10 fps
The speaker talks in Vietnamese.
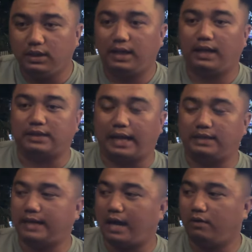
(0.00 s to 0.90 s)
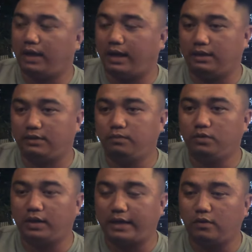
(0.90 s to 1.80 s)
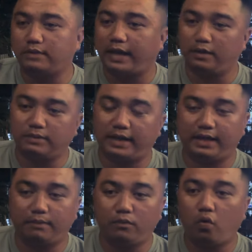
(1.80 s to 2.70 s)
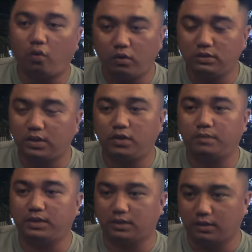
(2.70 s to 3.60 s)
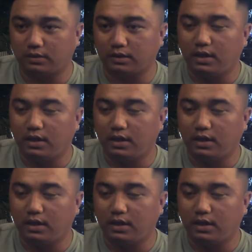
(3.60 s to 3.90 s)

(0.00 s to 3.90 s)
à, tại sao là chúng ta ra thuốc tây chúng ta vẫn mua uống tiểu đường bình thường